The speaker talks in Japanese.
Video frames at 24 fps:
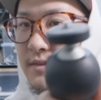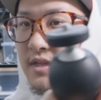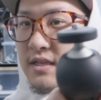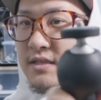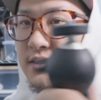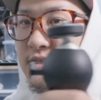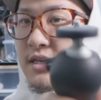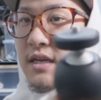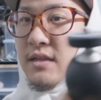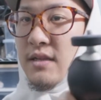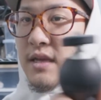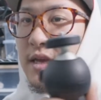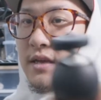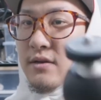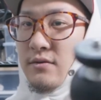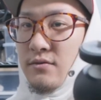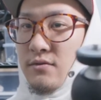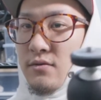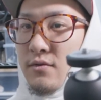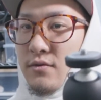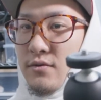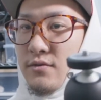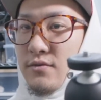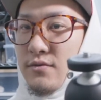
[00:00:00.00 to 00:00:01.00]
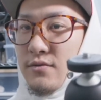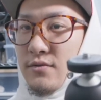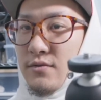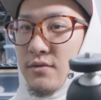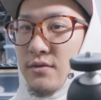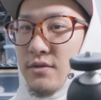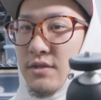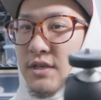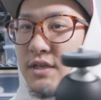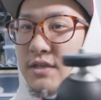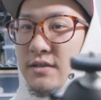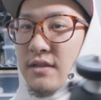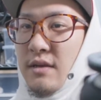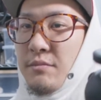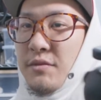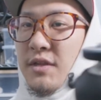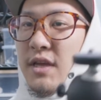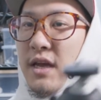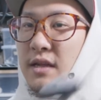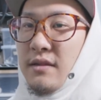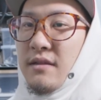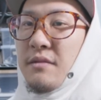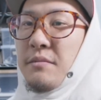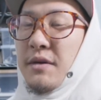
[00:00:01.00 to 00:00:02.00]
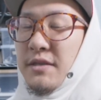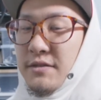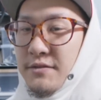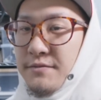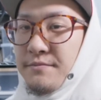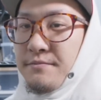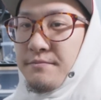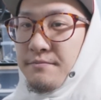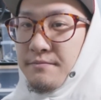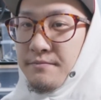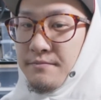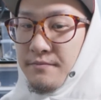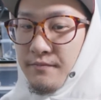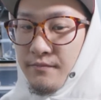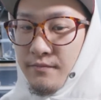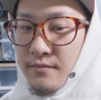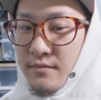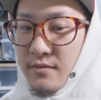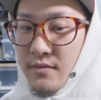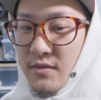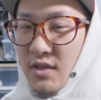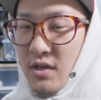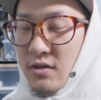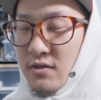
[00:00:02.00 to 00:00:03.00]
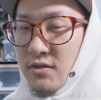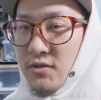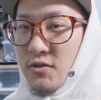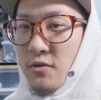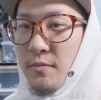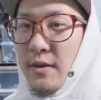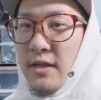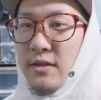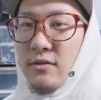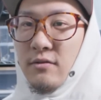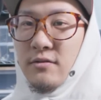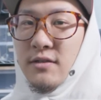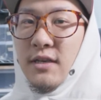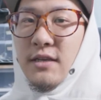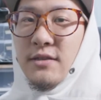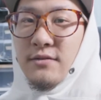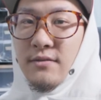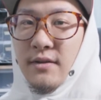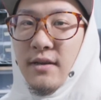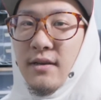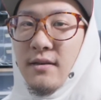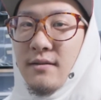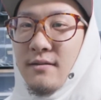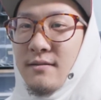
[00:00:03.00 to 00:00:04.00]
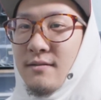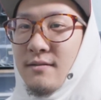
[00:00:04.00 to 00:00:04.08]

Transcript: つけていくというシステムでやってます。クソめんどくさいんですよね、